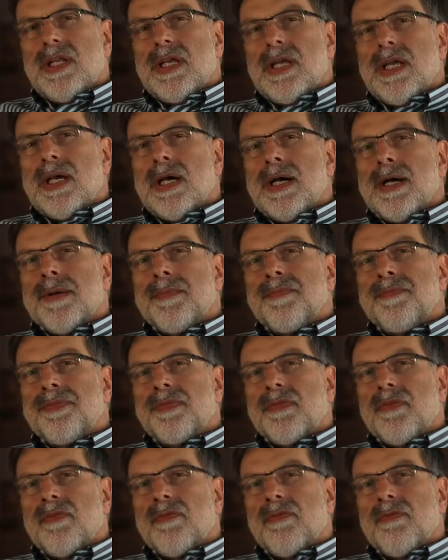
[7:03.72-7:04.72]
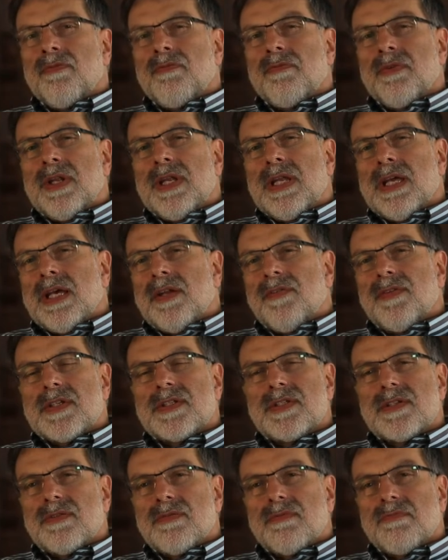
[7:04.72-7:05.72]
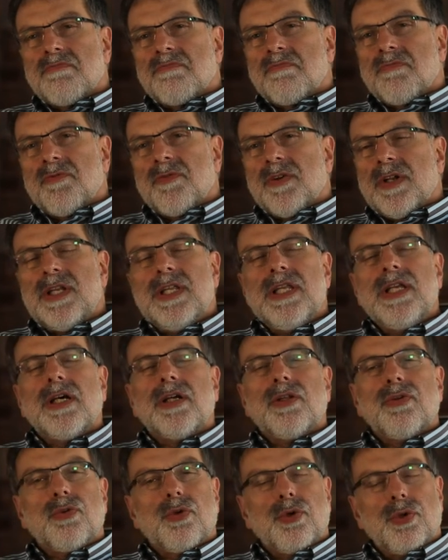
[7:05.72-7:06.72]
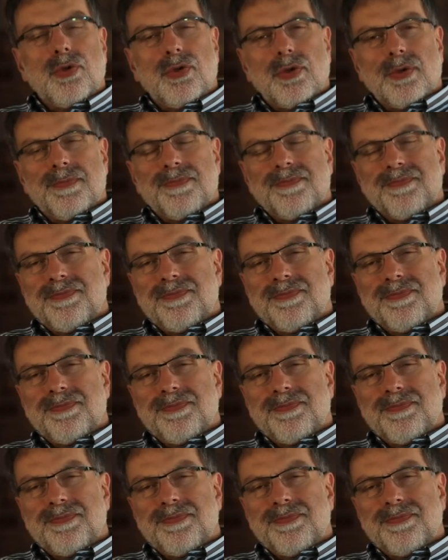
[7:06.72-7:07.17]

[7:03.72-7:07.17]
er, wenn er etwas verlieren könnte.